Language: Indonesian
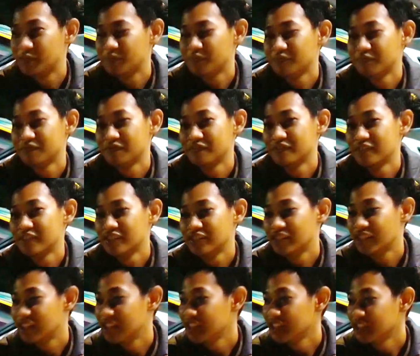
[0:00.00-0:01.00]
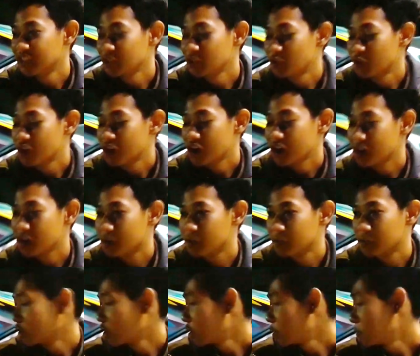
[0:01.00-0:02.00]
Yes. Jadi ini gua
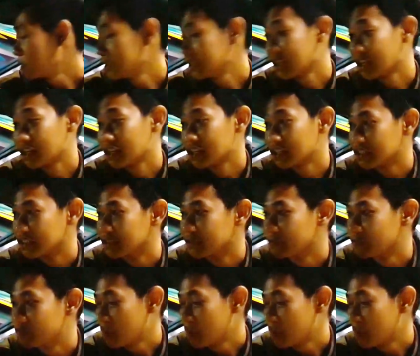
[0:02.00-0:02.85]
motor beli second.